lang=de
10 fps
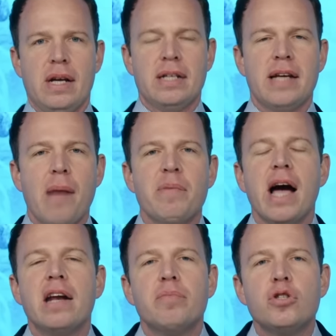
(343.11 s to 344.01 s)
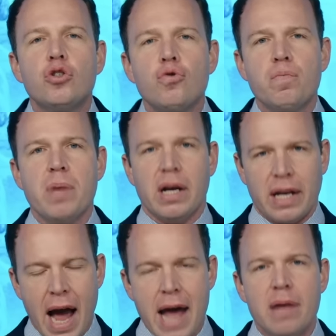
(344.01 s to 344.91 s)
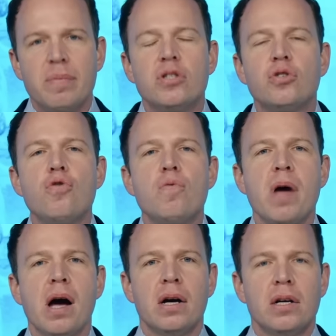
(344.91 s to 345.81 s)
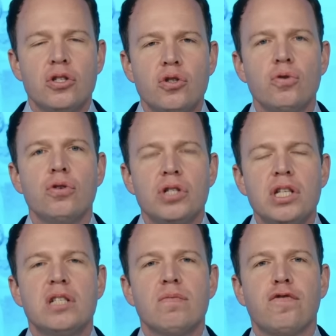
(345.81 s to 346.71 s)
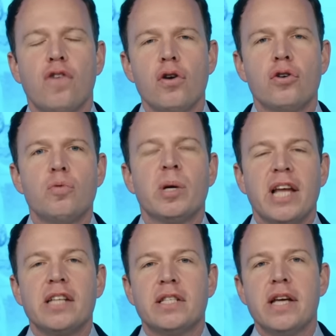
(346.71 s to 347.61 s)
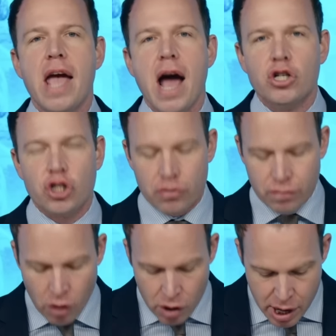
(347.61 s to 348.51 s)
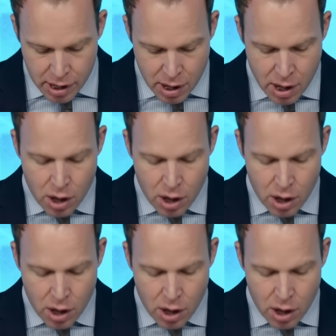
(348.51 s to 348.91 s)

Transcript: Sie haben keinen Bezug mehr, keinen Bezug mehr zu diesem Volk, über das sie herrschen wollen.